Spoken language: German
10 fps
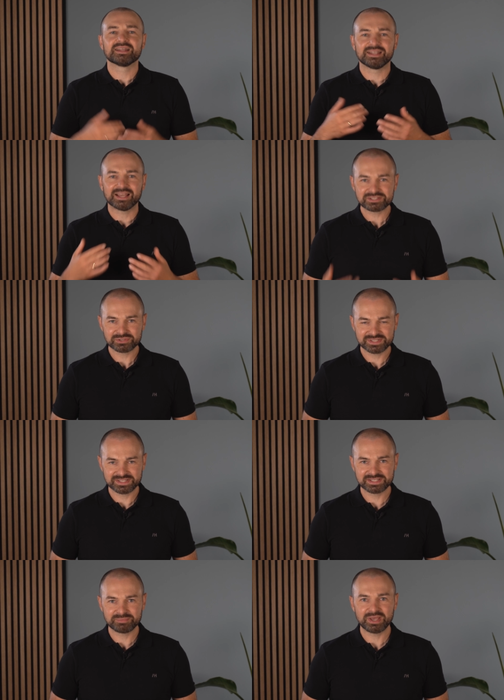Lasst uns
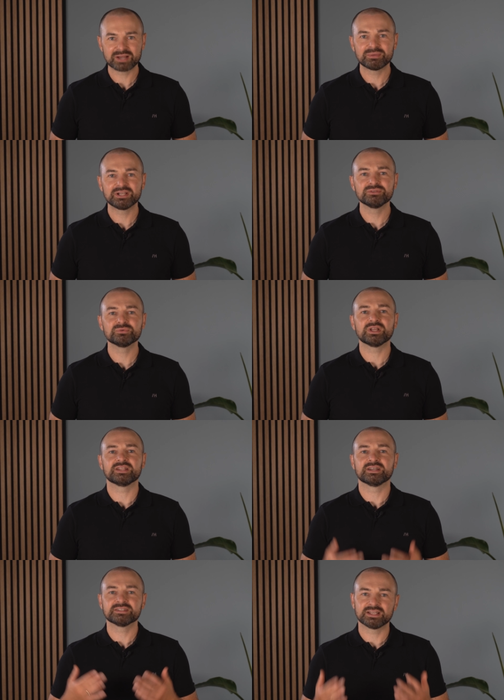diese Merkmale nun
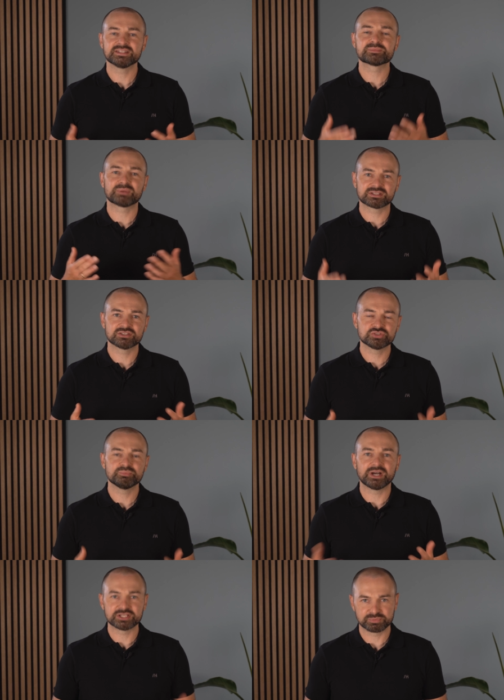anhand eines praktischen
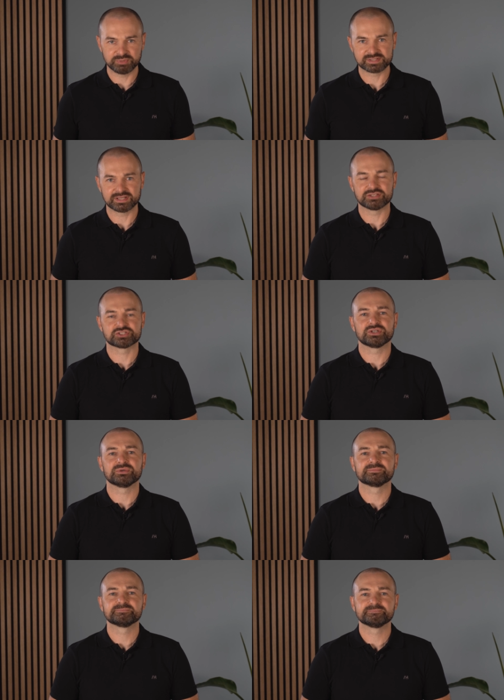Beispiels anschauen.